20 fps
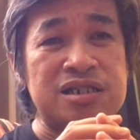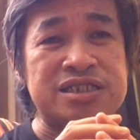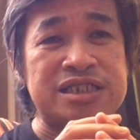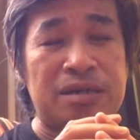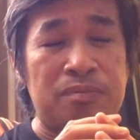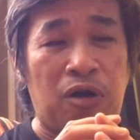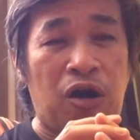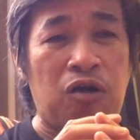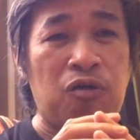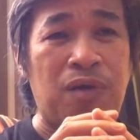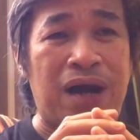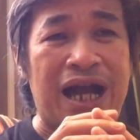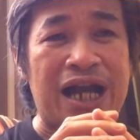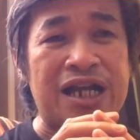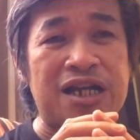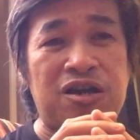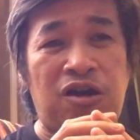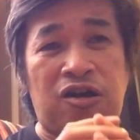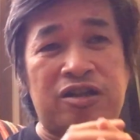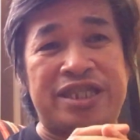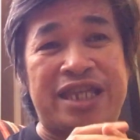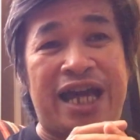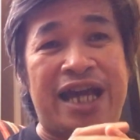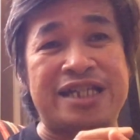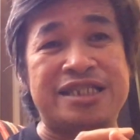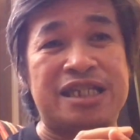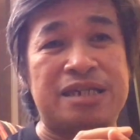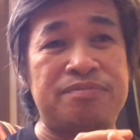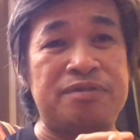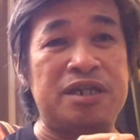จะบอกว่าก่อนหน้า
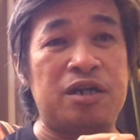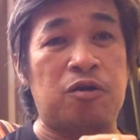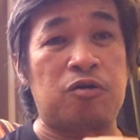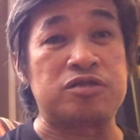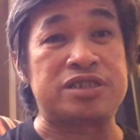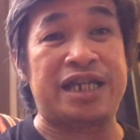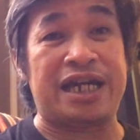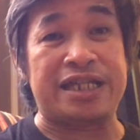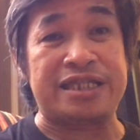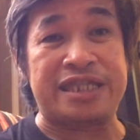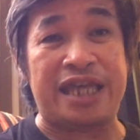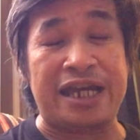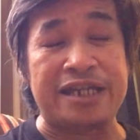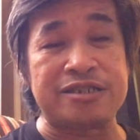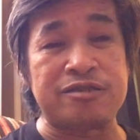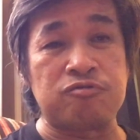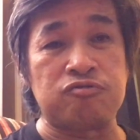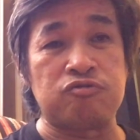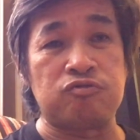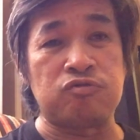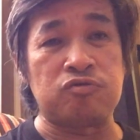ที่พี่โอจะได้ดู